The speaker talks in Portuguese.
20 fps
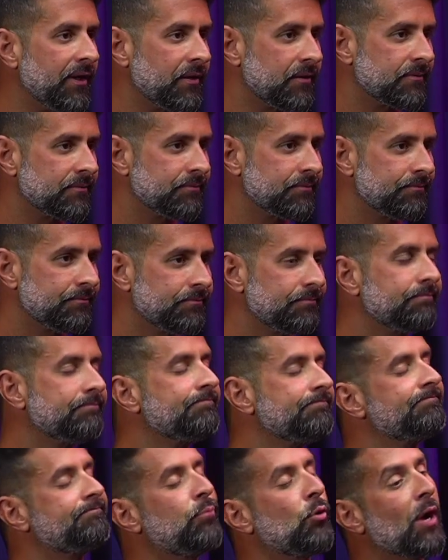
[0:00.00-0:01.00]
De ruim?
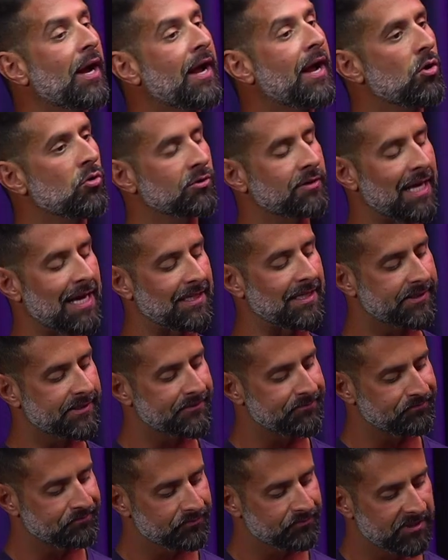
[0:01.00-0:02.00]
Por que que acontece?
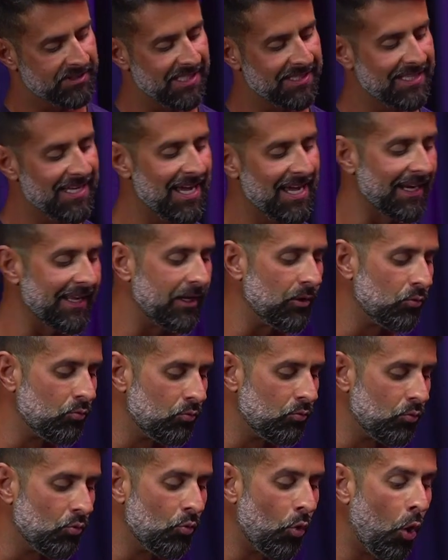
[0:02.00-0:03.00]
Você tem ali
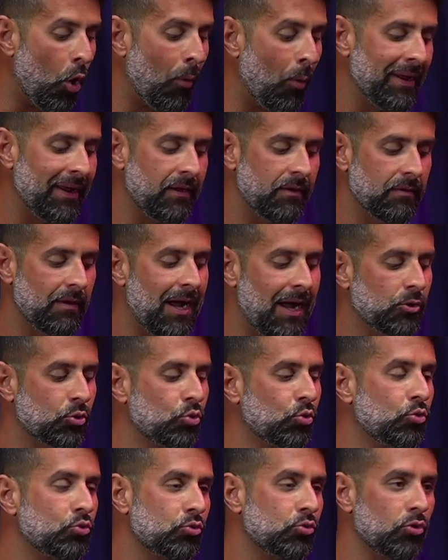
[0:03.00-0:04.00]
um, um homem
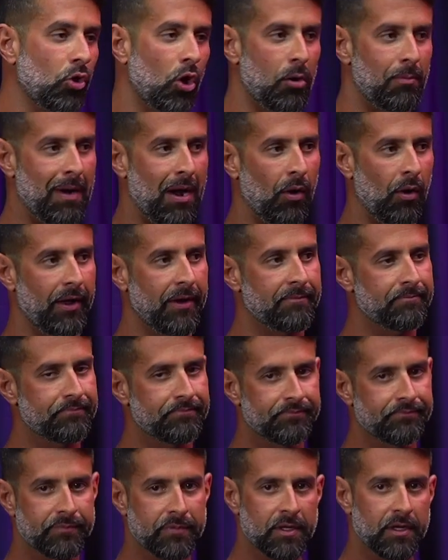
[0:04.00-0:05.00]
adulto normal, né?
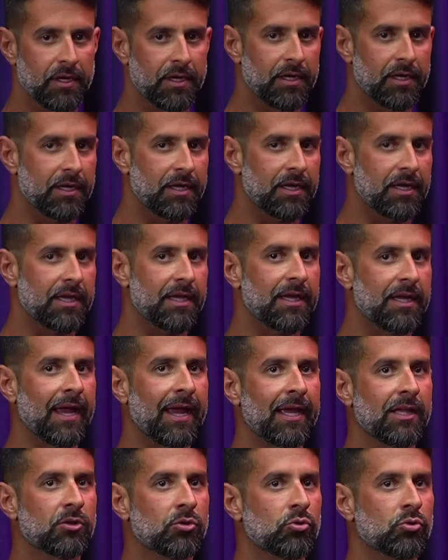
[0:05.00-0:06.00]

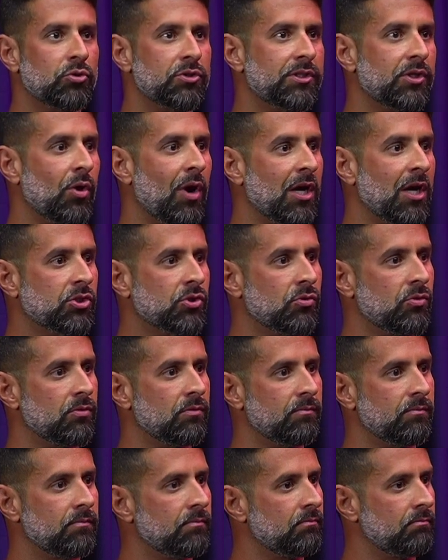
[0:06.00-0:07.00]
500, eu acho.
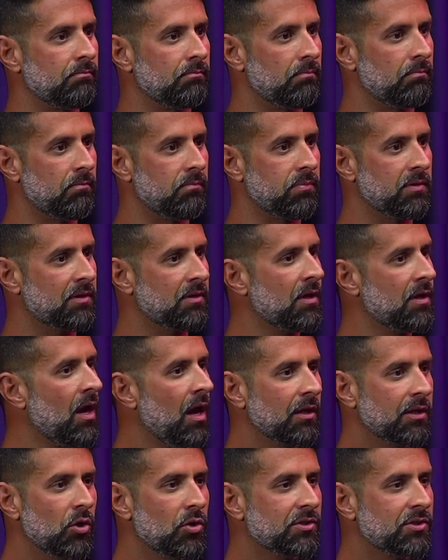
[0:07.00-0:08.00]
Até 800.
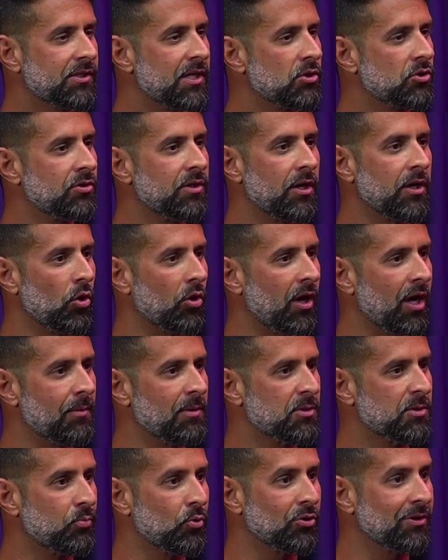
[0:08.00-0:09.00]
Até 800 nanogramas
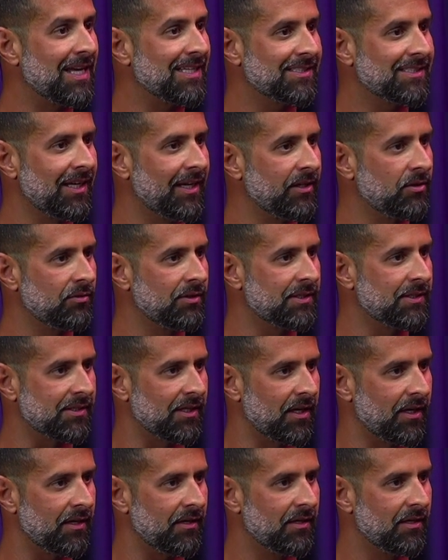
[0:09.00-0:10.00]
por decilitro de
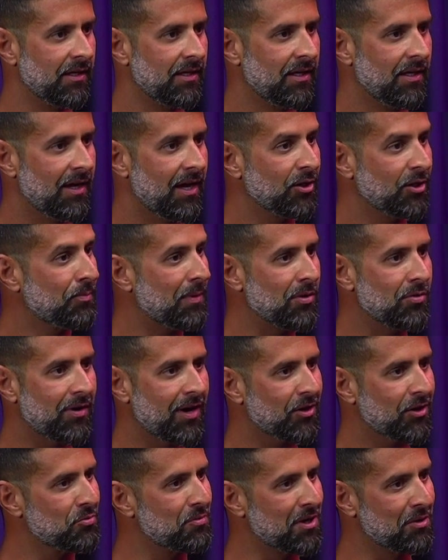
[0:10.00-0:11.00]
sangue. Aí tu pega o cara
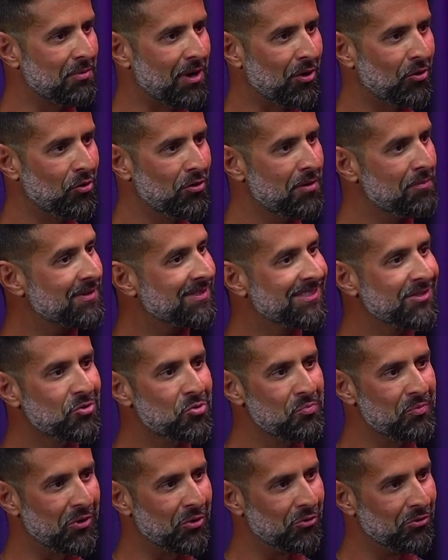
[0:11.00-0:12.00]
tomando bagulho, é pra 5 mil.